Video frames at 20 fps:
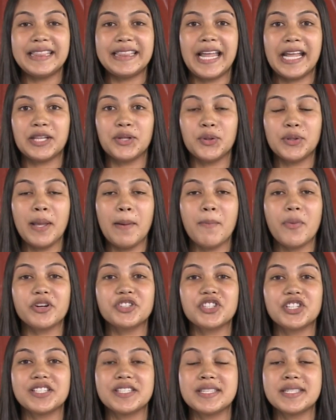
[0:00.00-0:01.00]
Na nona
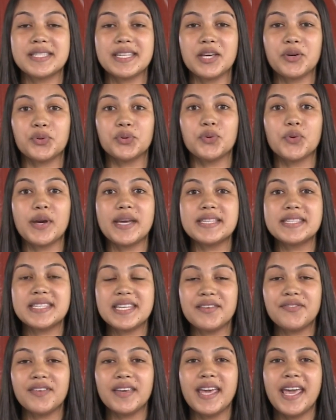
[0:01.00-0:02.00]
mostra de circo do
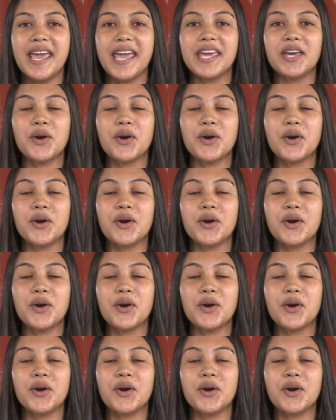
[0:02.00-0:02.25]
Recife,